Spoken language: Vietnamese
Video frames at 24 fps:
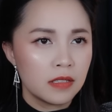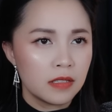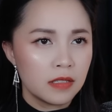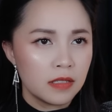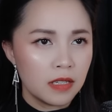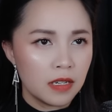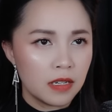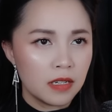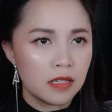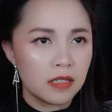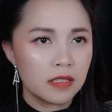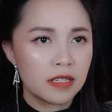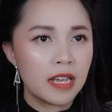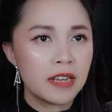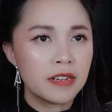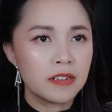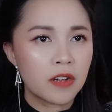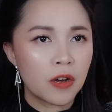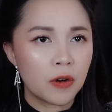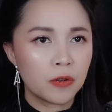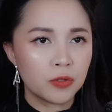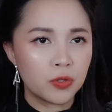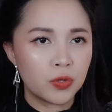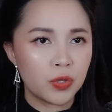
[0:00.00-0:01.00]
Nhớ đến
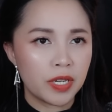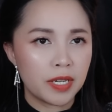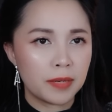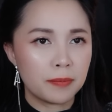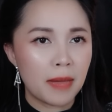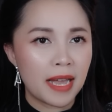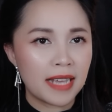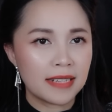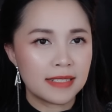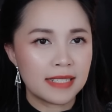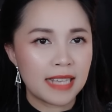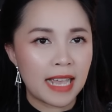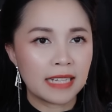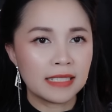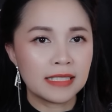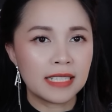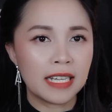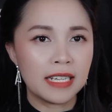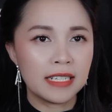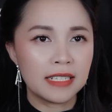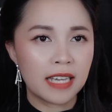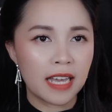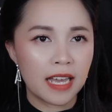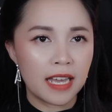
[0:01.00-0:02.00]
câu chuyện ban sáng
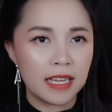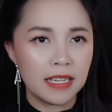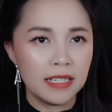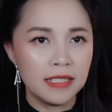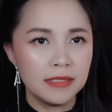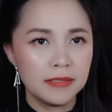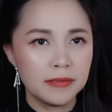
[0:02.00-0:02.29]
tiên kệ.